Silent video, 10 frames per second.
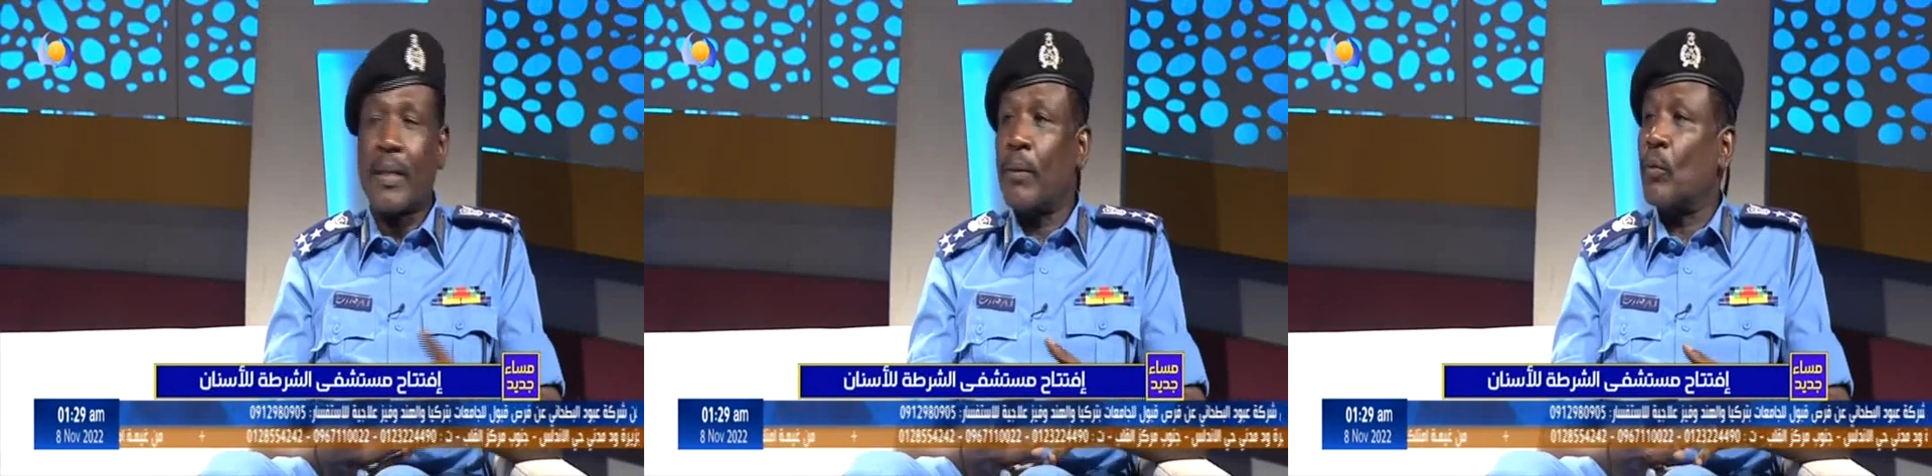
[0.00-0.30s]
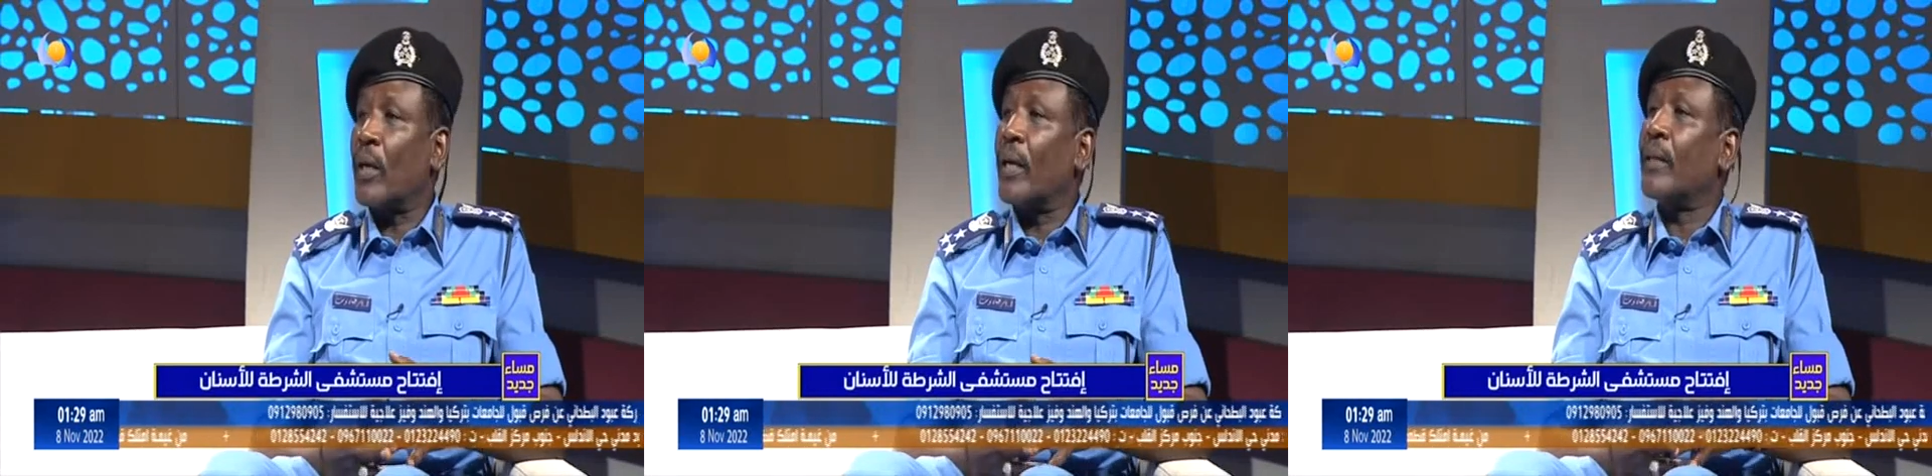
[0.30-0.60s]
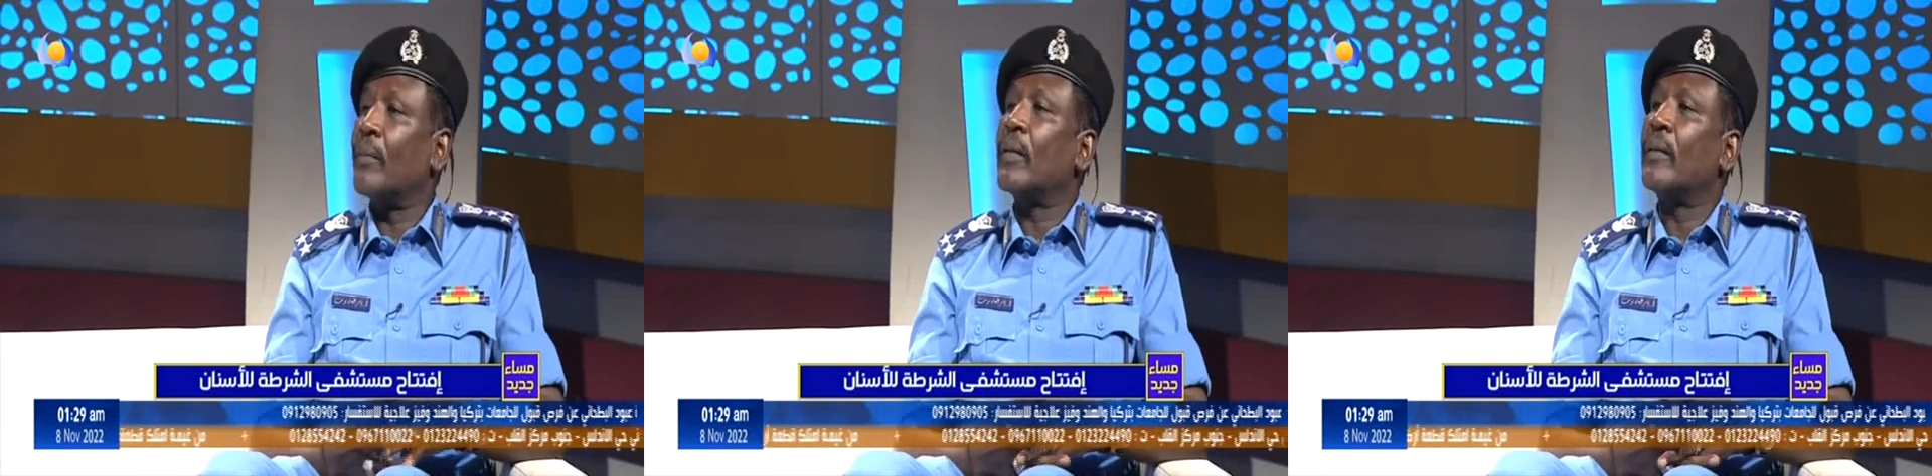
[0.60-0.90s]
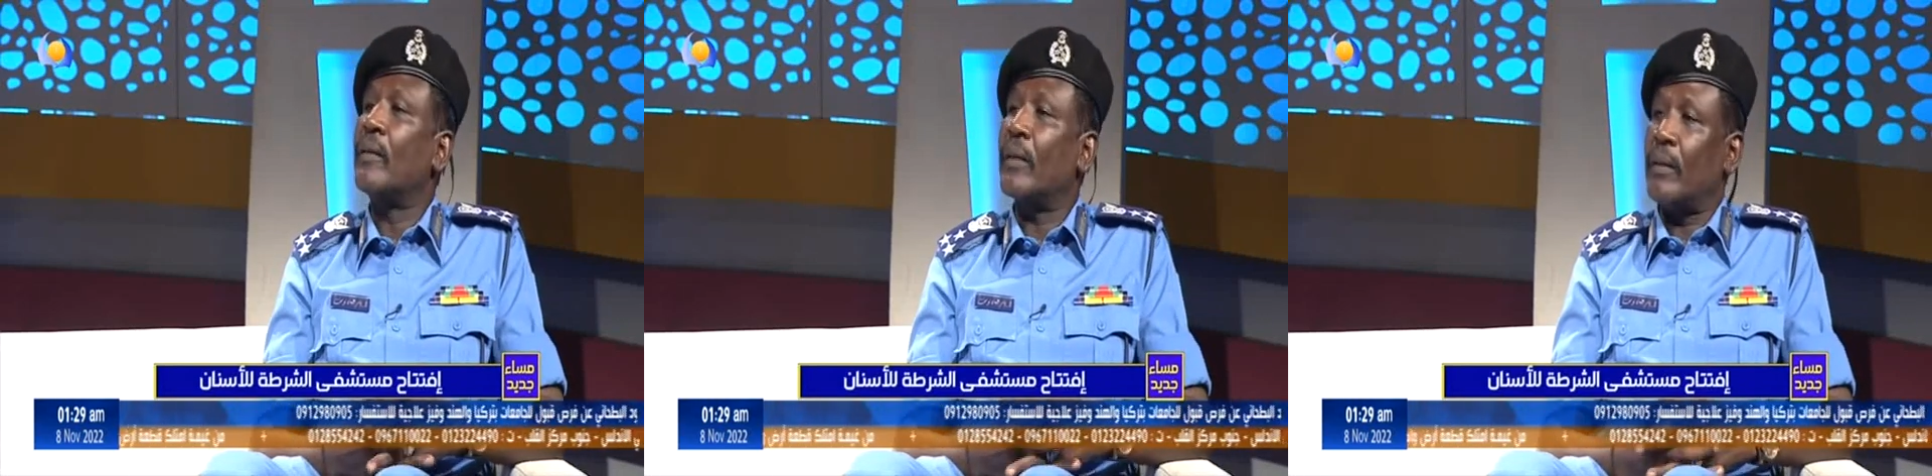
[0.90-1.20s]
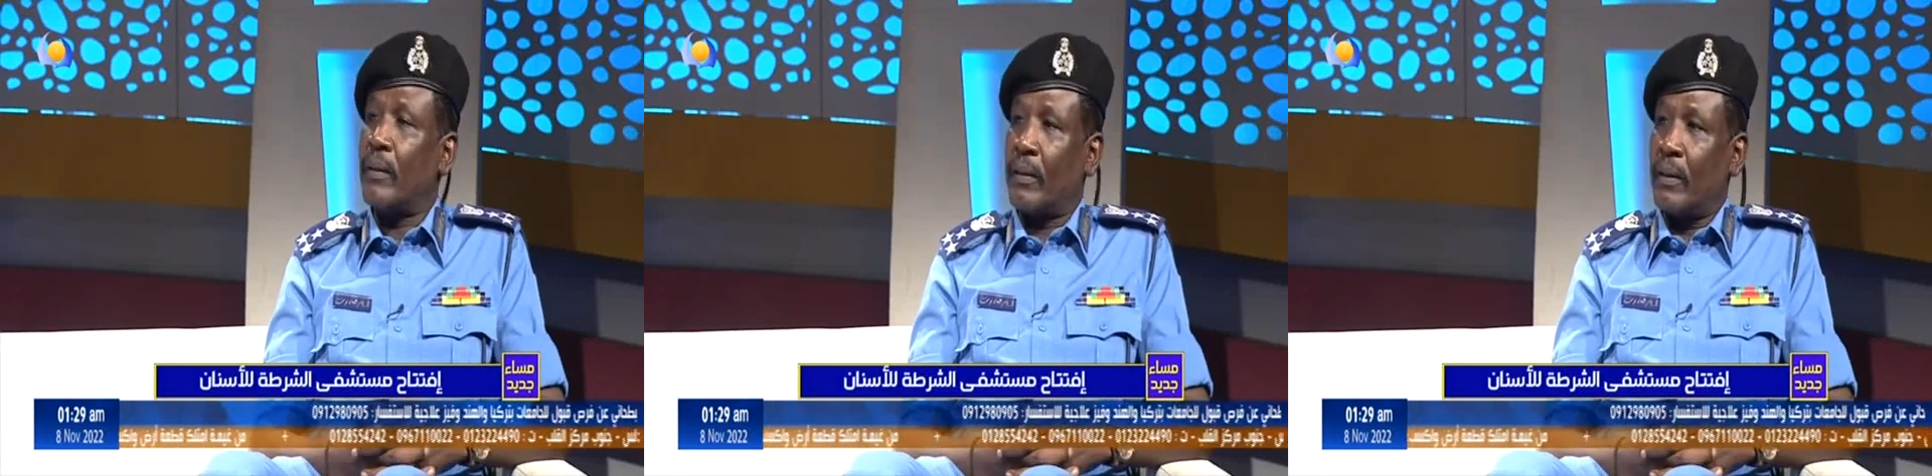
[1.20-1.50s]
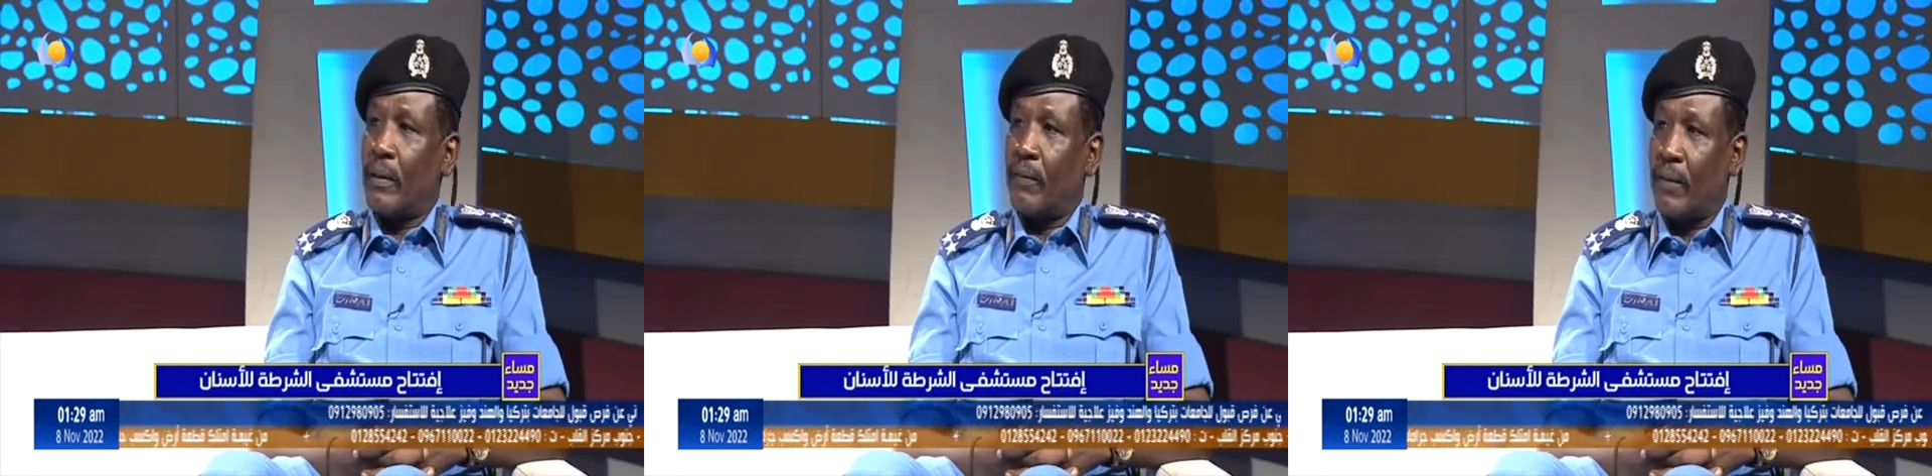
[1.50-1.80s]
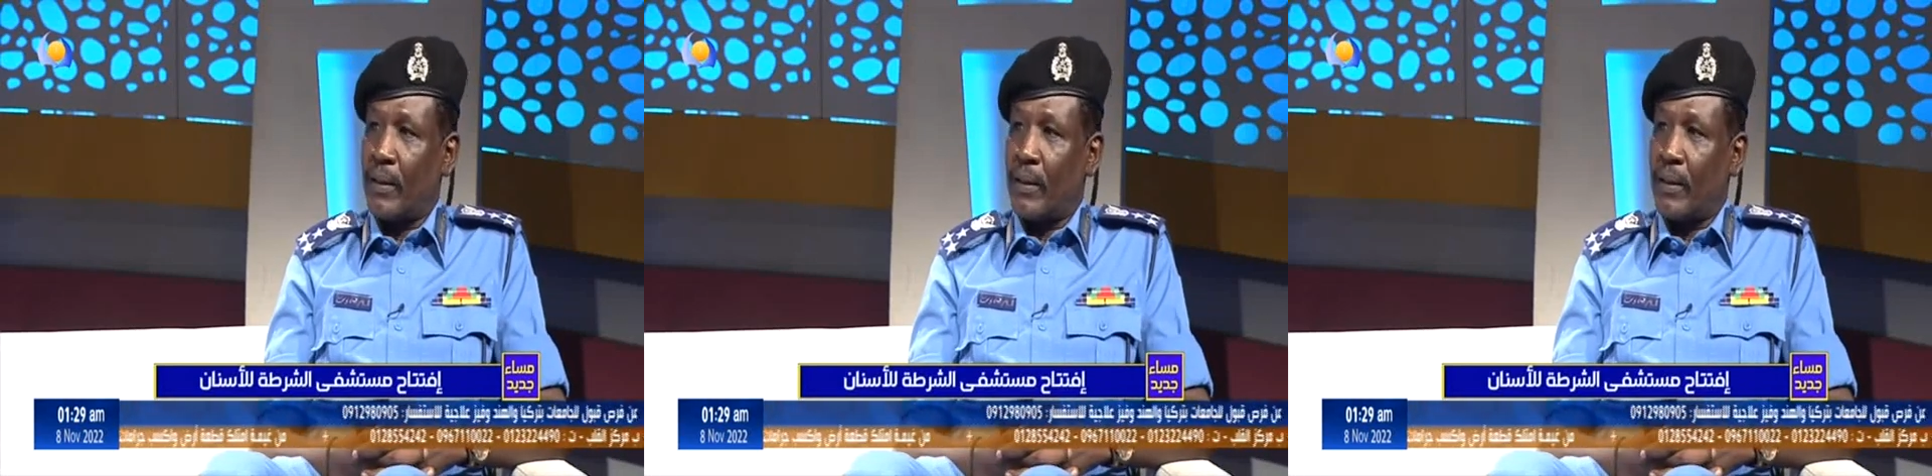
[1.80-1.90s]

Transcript: في في في السودان